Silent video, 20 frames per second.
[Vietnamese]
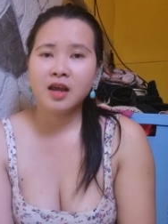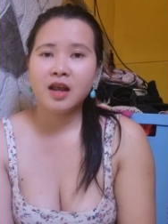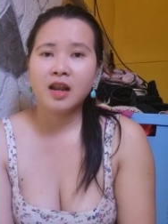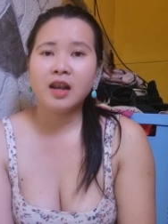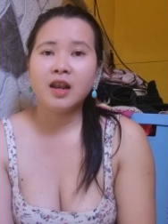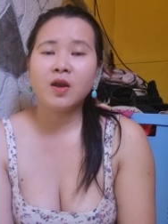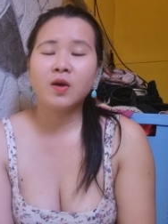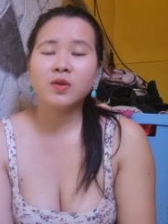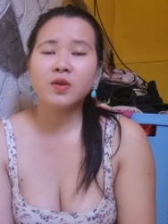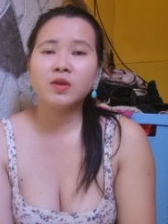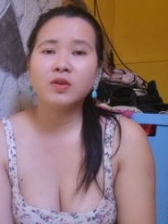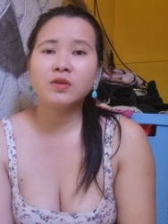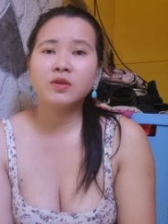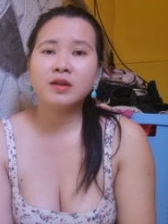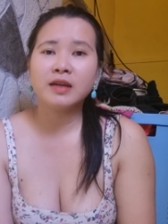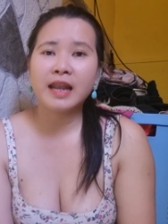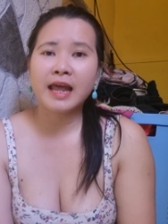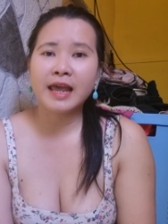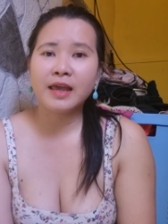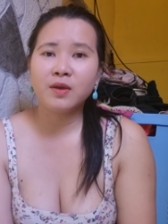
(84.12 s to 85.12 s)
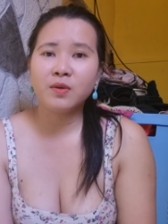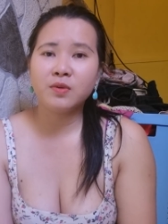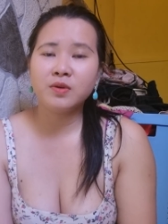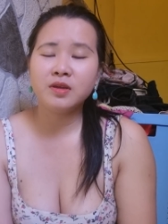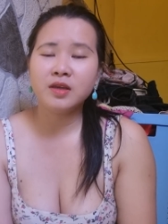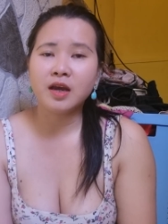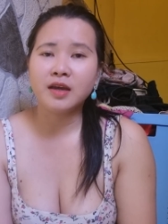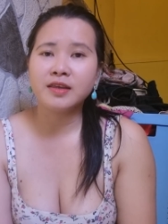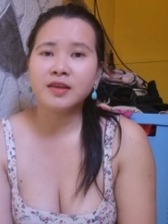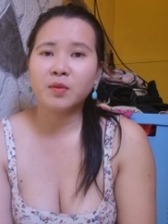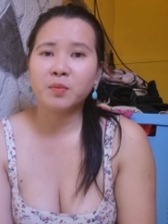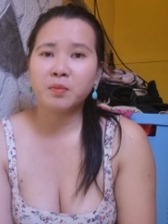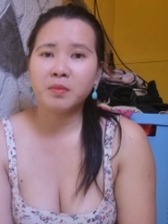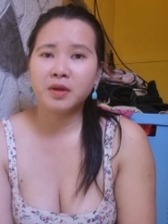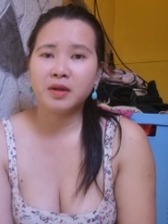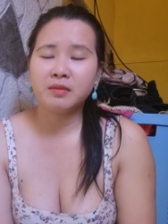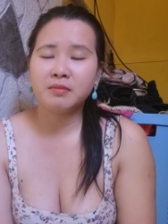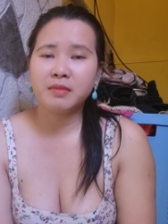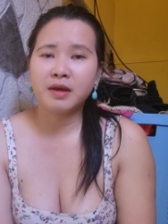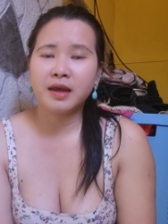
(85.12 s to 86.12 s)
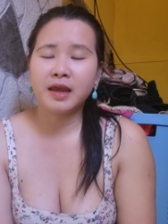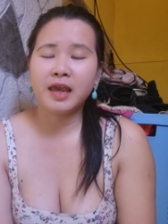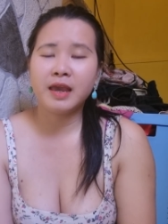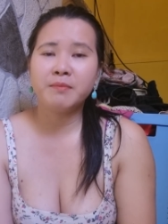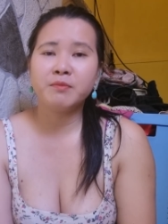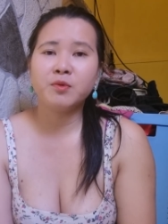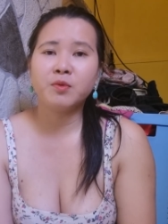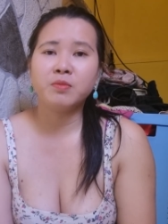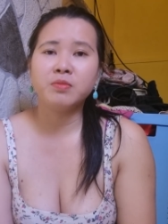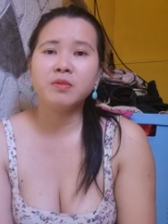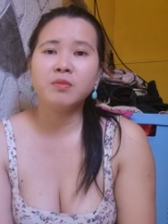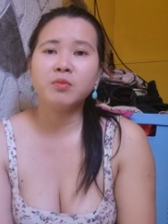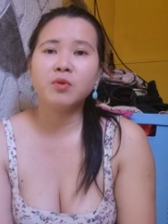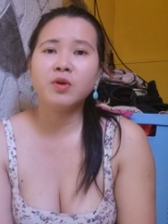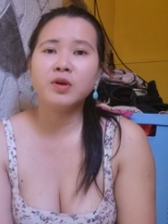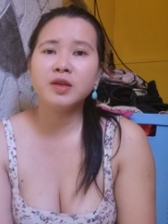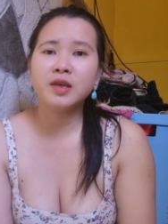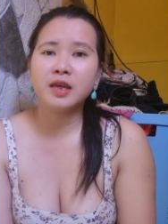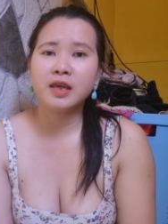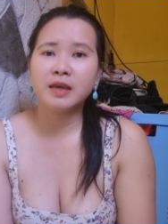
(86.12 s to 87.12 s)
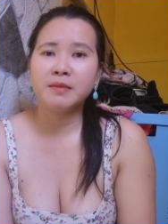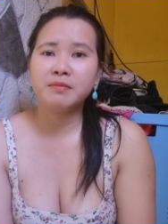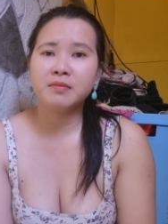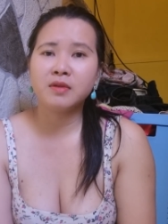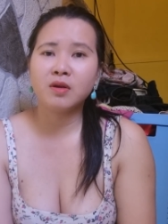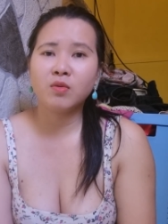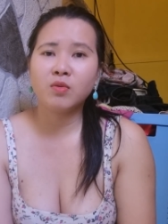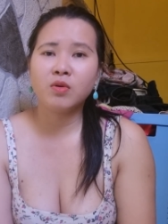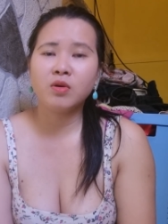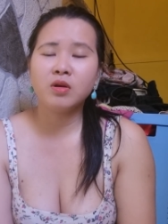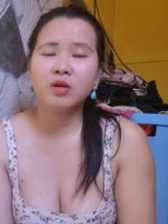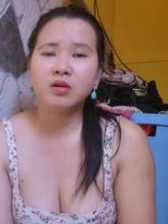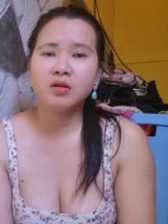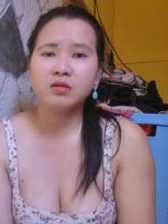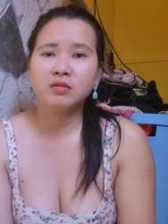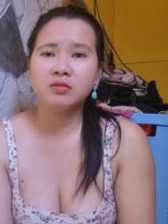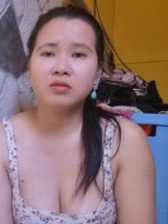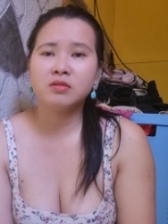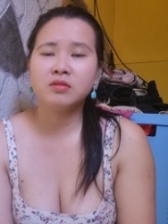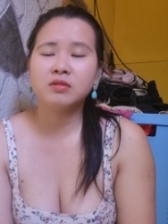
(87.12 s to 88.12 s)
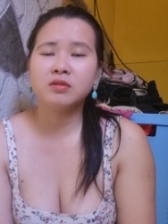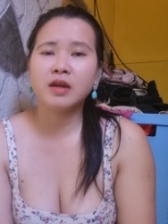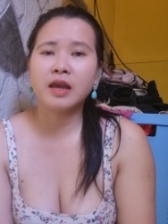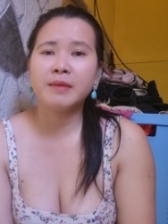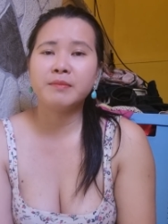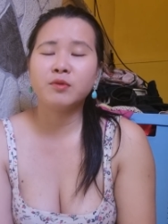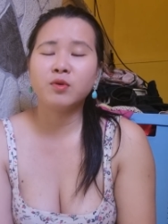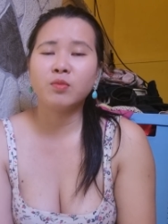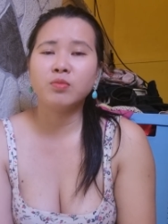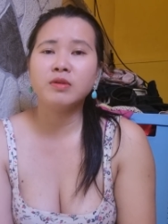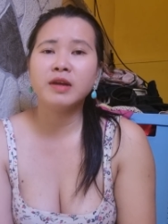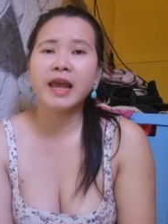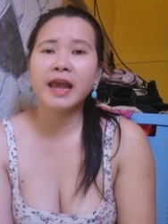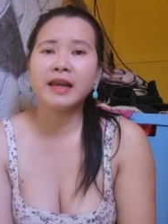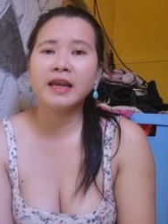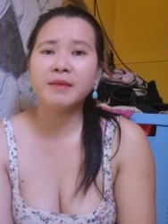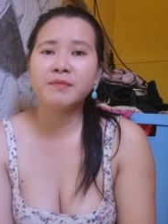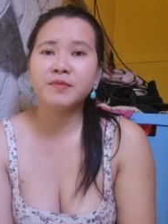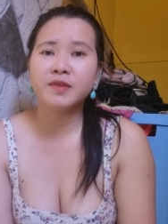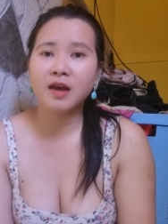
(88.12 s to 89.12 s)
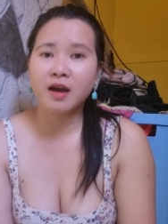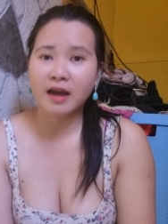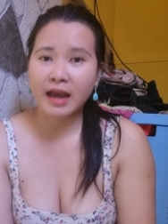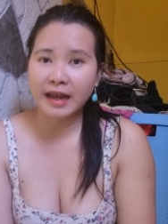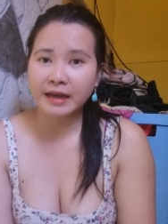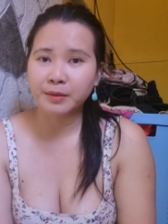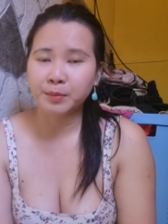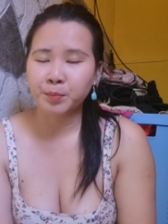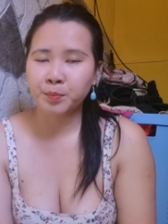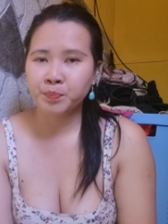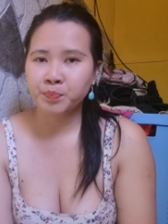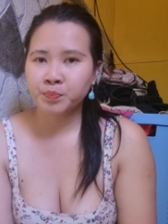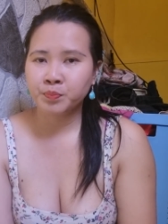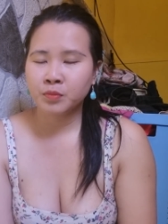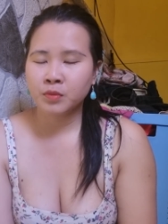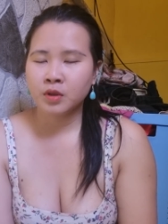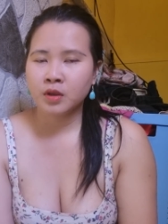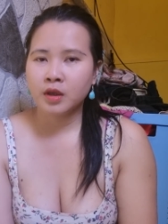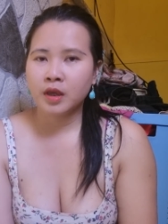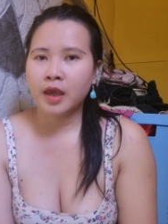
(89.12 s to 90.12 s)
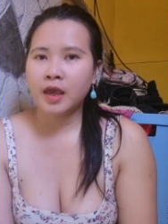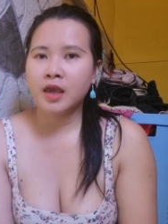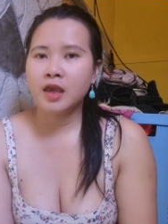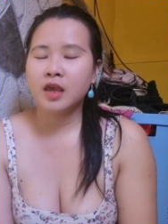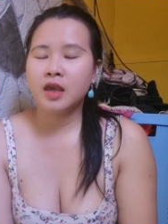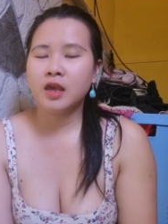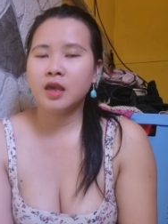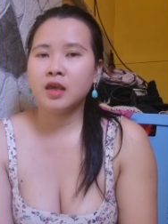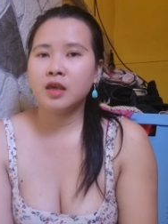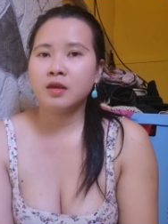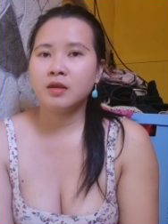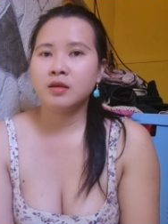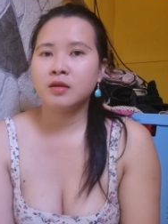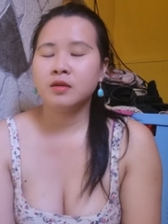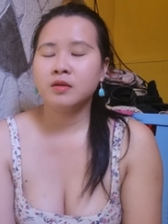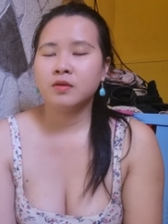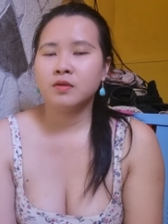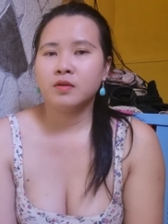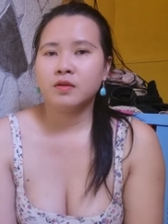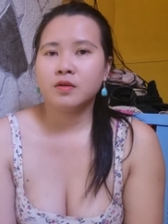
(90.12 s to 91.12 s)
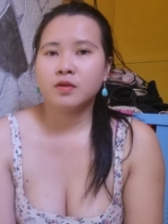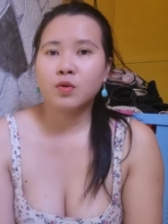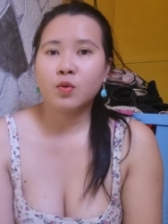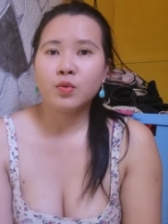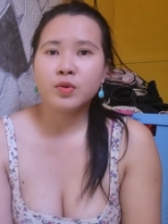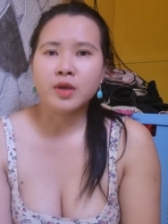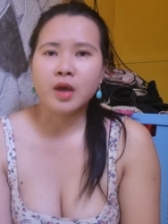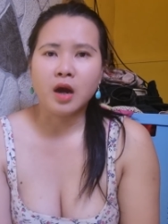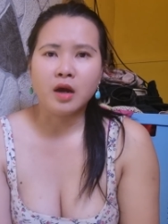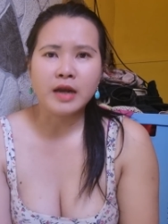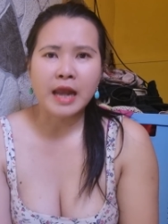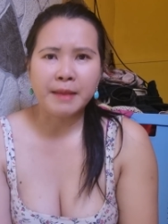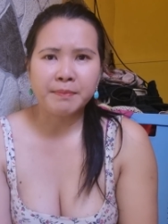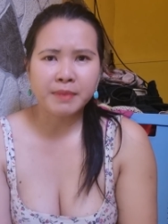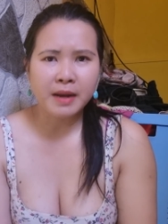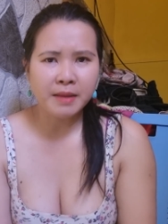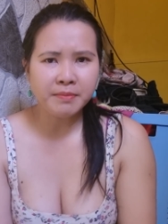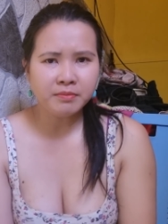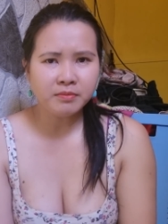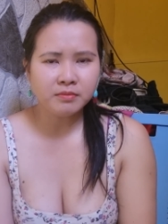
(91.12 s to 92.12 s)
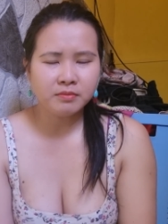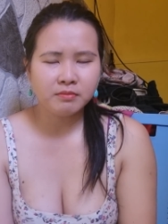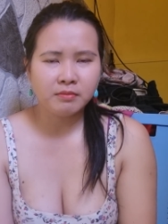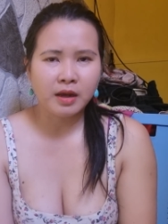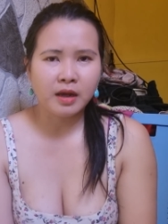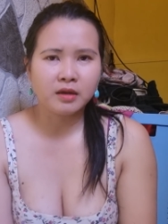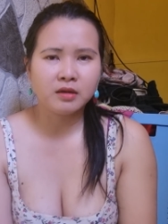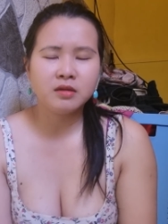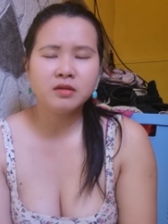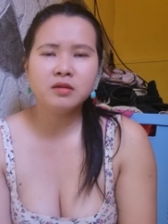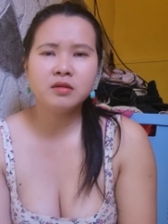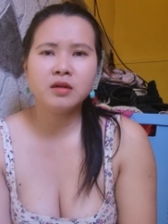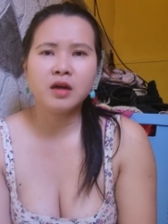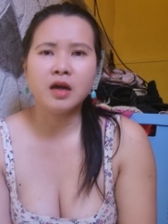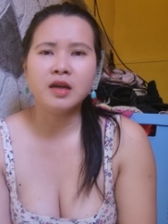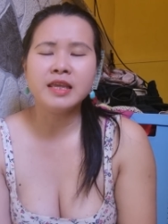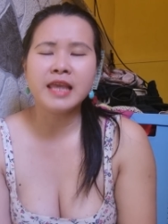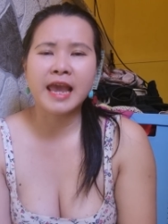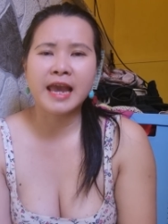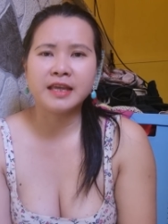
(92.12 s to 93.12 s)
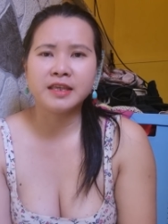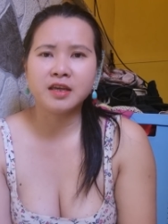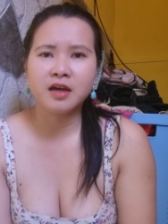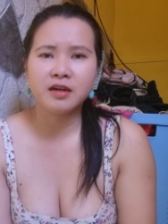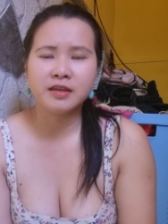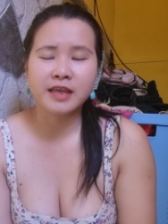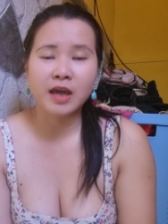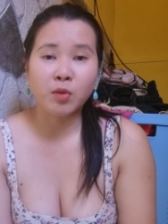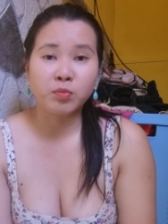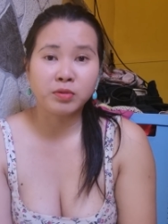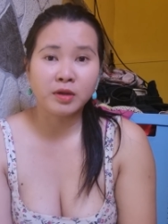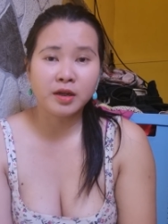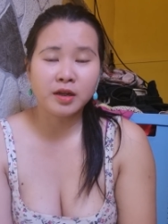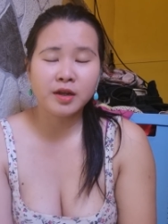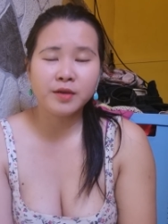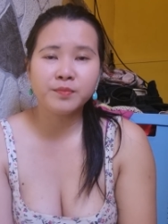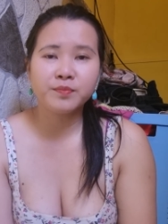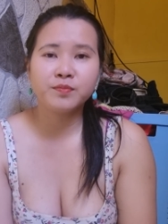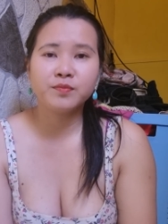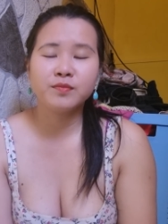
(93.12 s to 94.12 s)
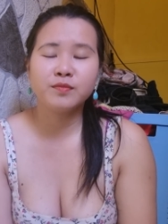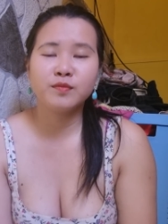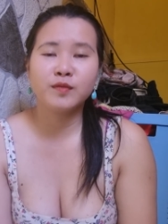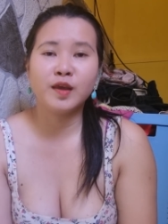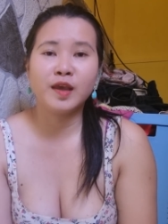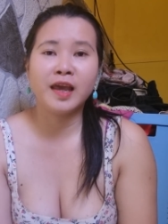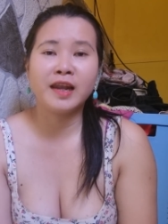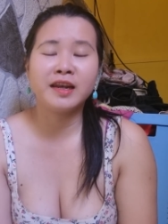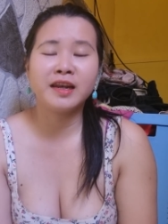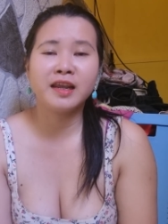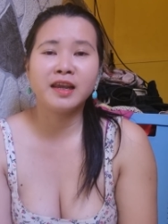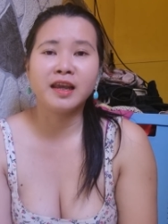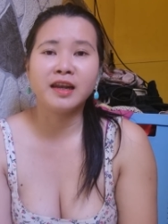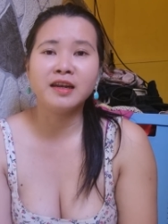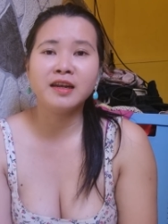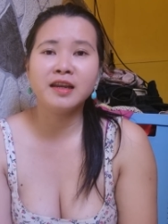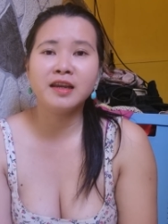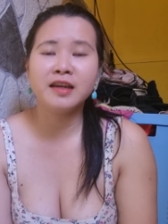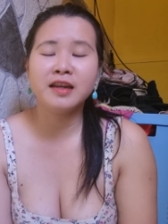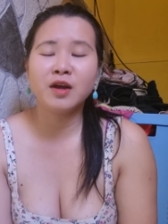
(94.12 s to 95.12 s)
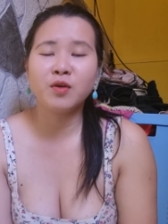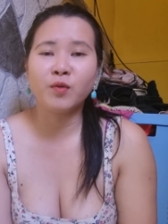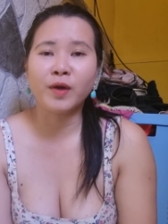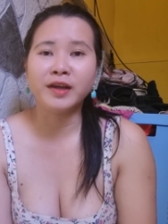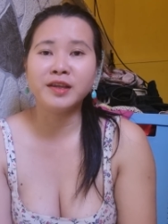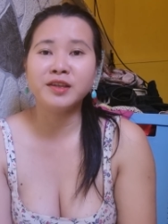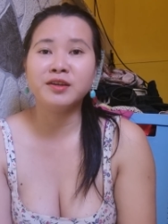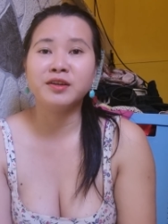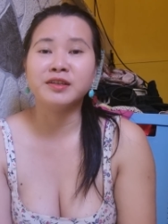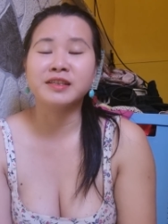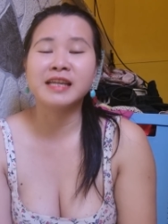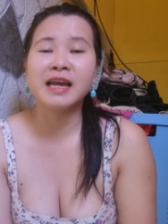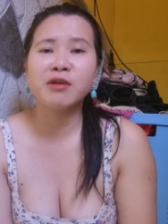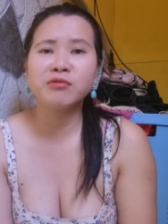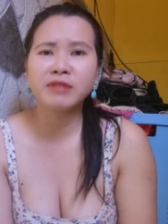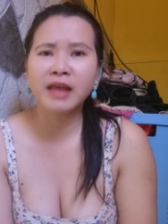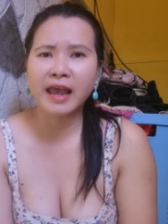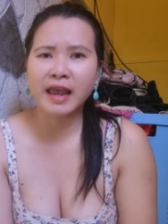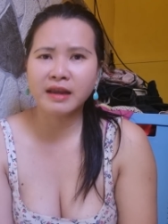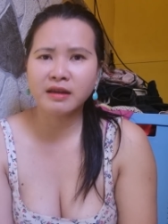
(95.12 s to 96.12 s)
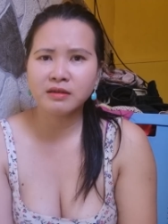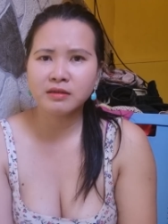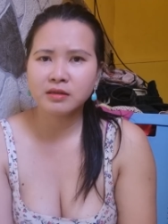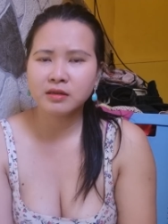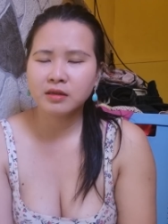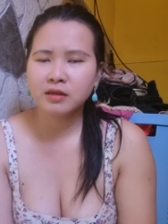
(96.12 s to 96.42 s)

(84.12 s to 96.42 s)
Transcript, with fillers: lo cho tương lai của vợ chồng mình mà em cũng không có gì em đâu có ờ, em cũng gắng em chờ anh cái cô vợ đẹp lắm mà cứ ở nhà chờ chồng vậy đó thì anh này ảnh đi đâu khoảng chừng 6 tháng